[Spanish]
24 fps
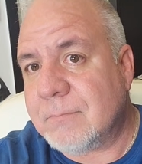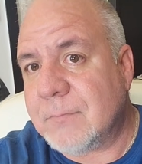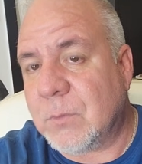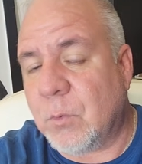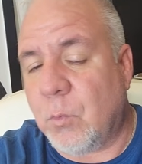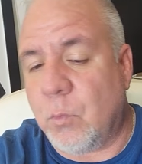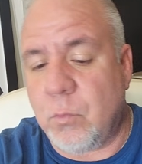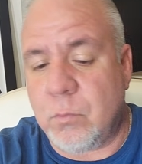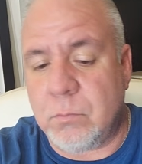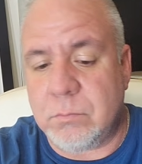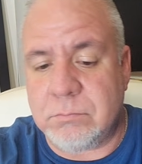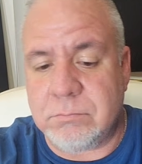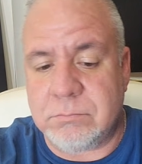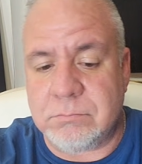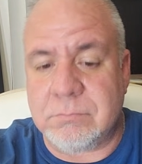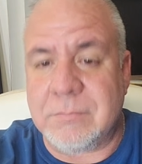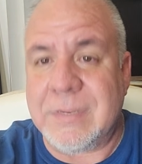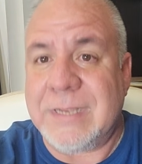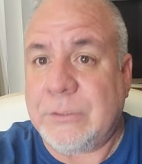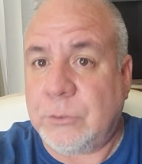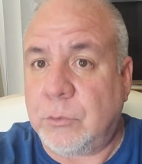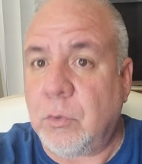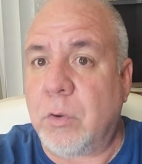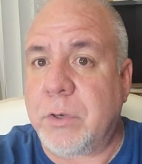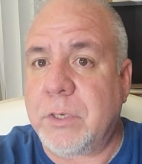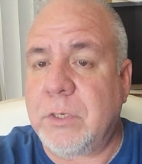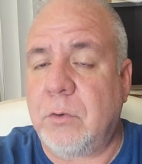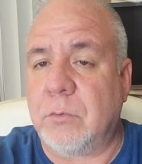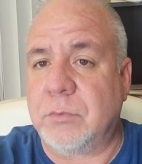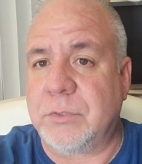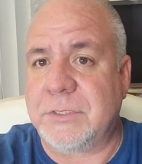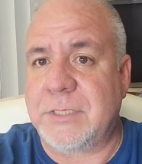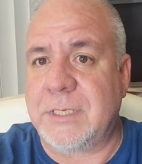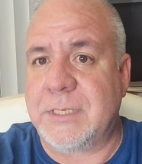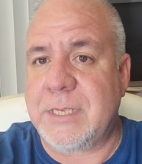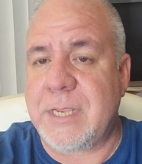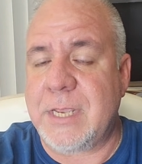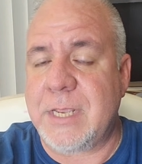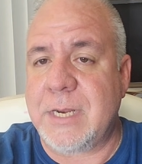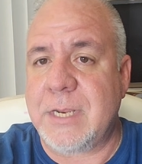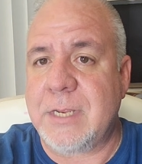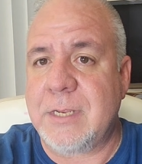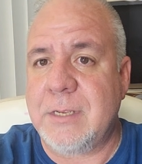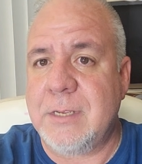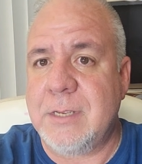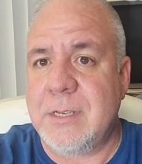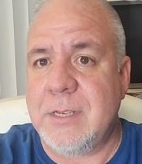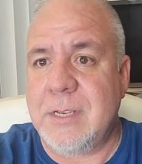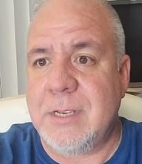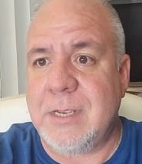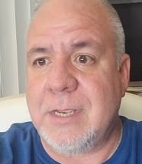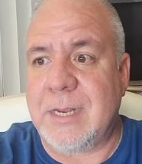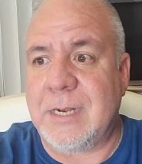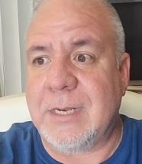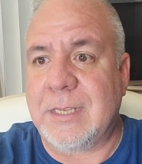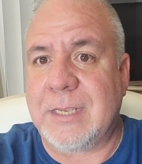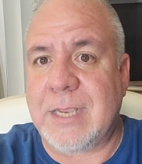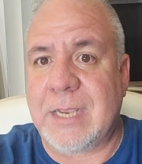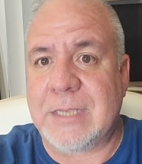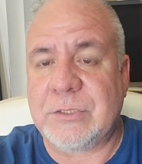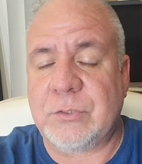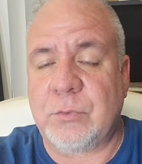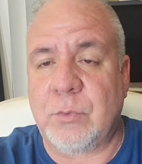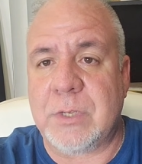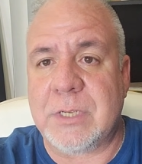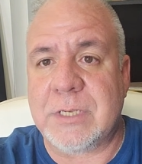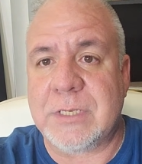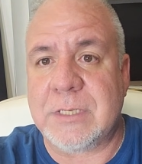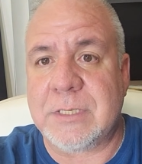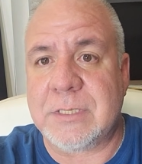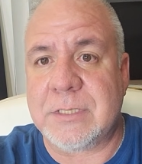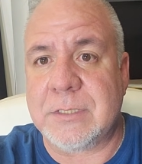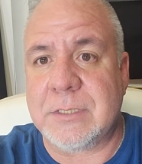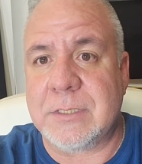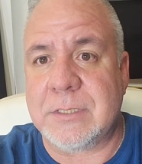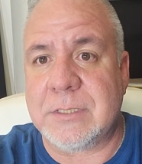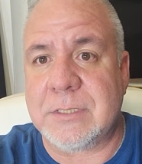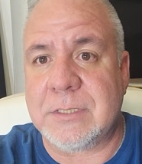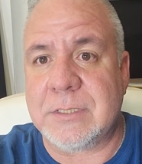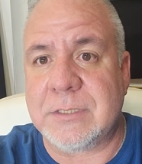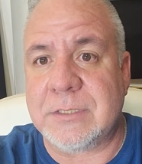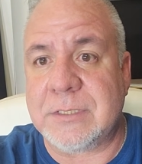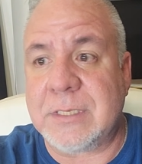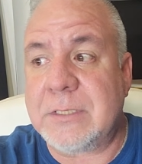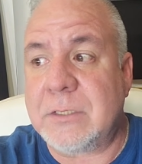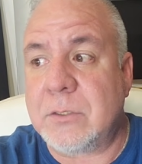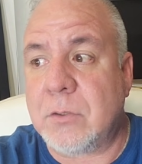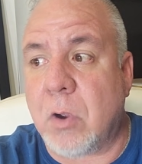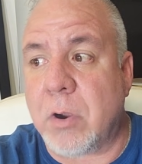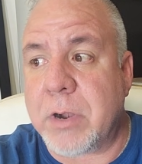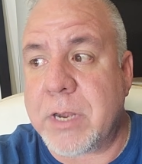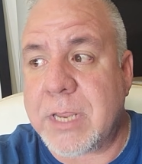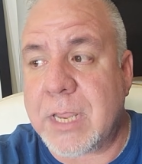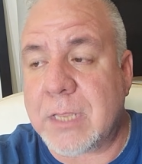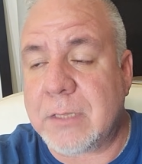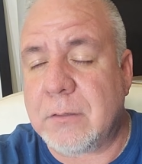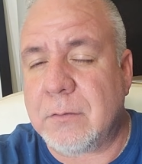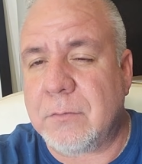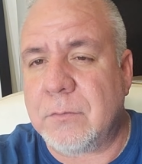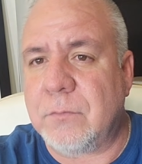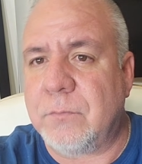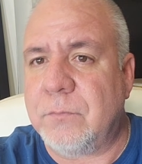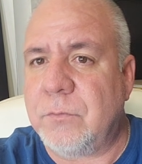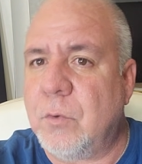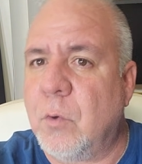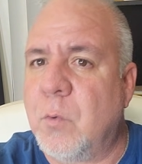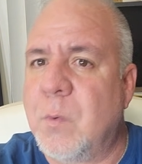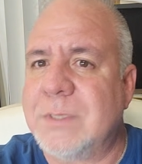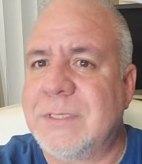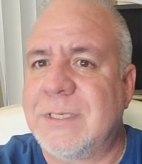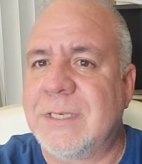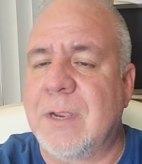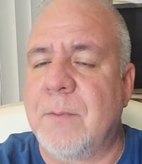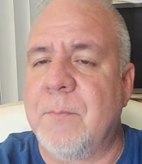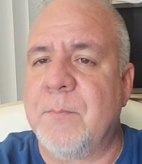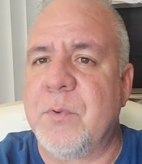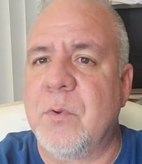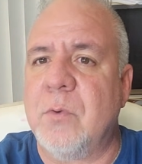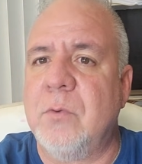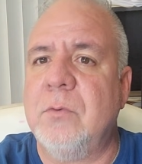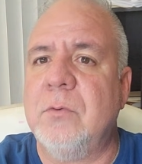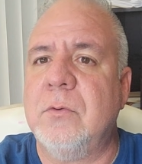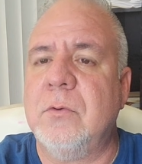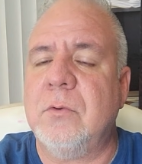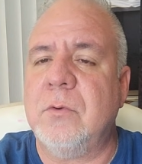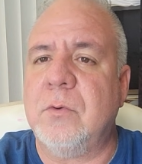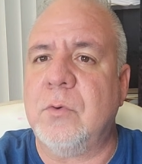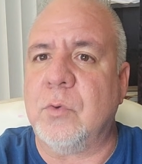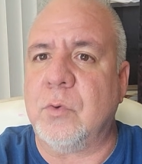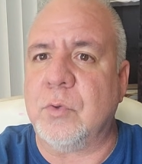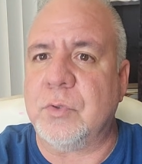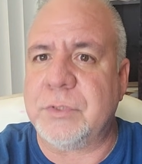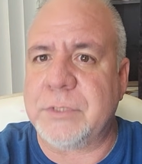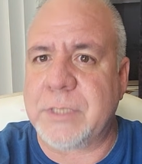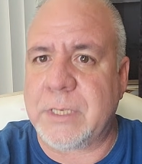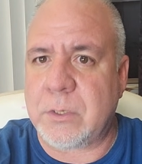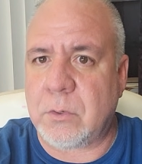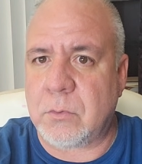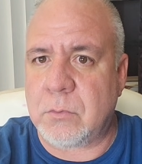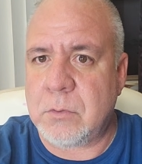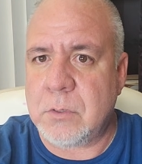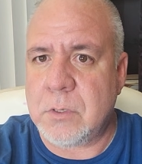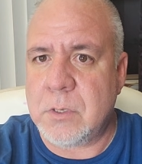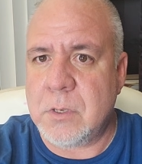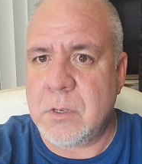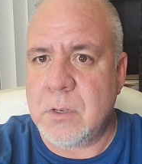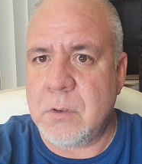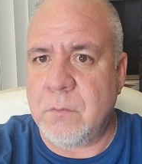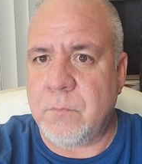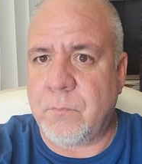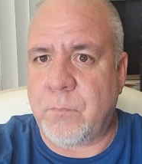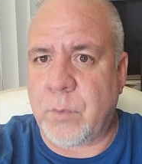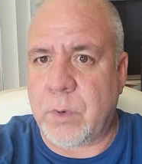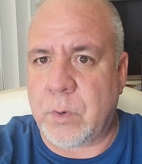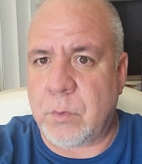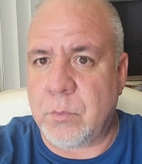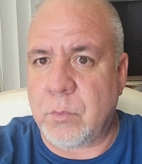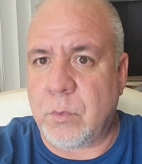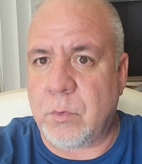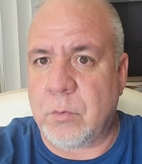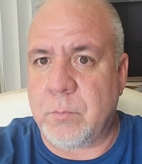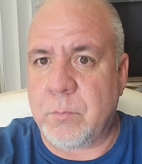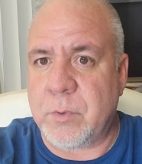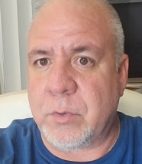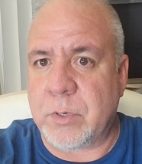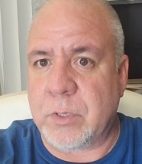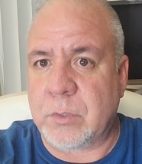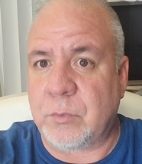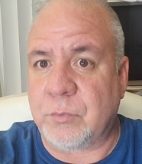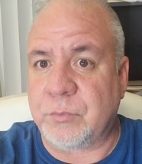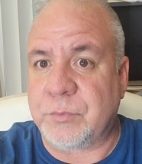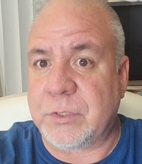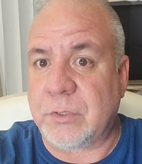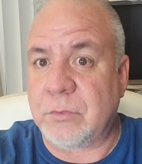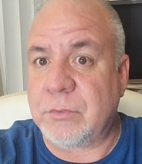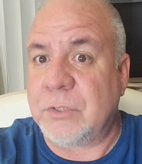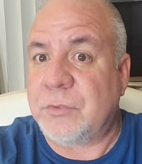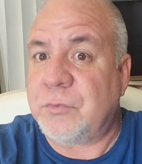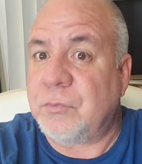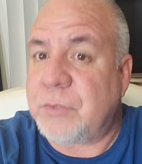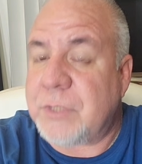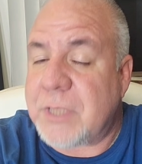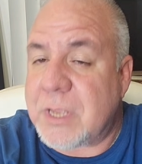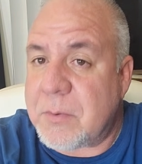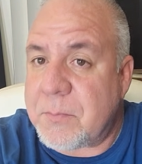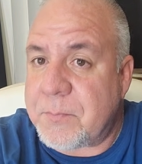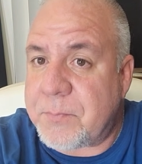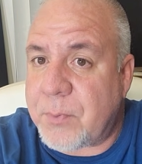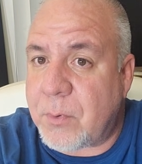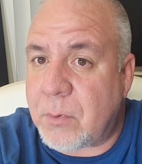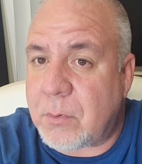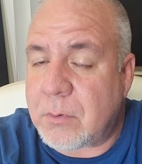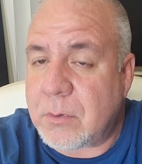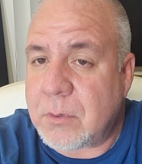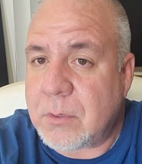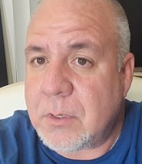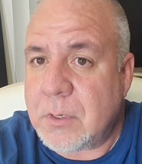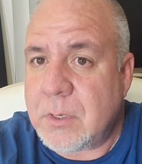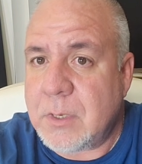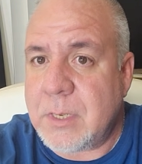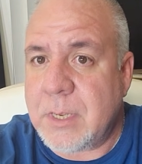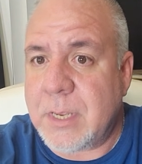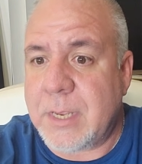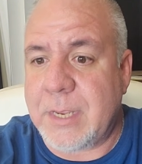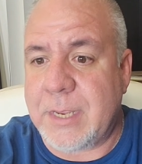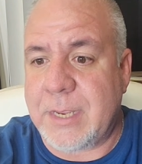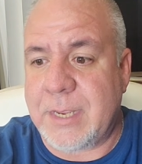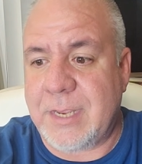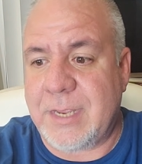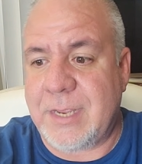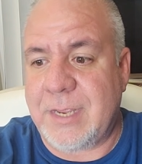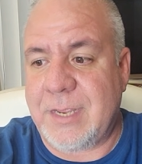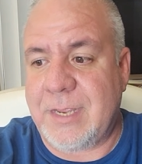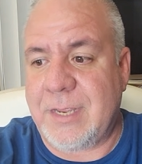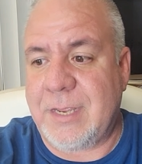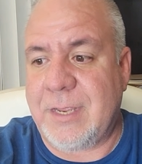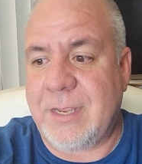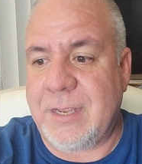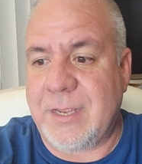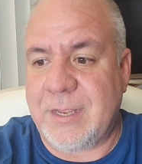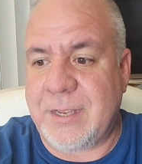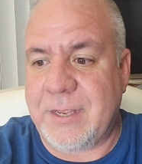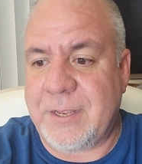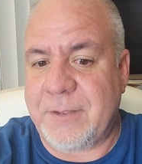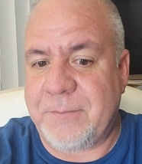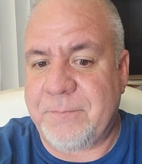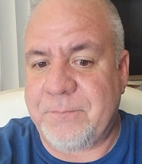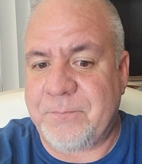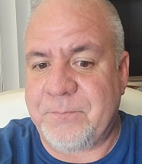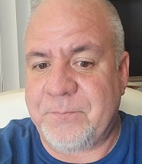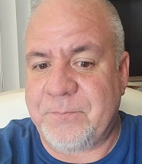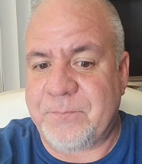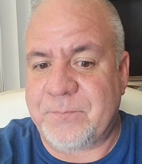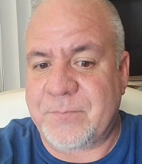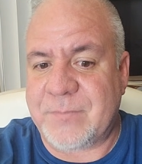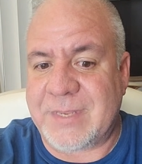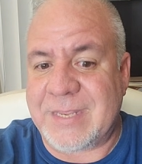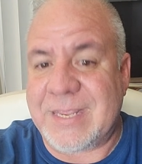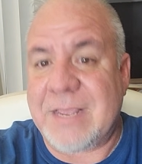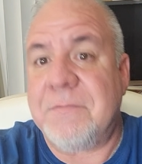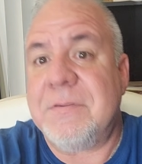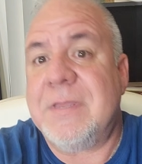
un histórico si se quiere. El caso de steve eh, Sid Cunningham, dos veces campeón crucero, fue uno de los mejores cruceros de su tiempo. Eh, y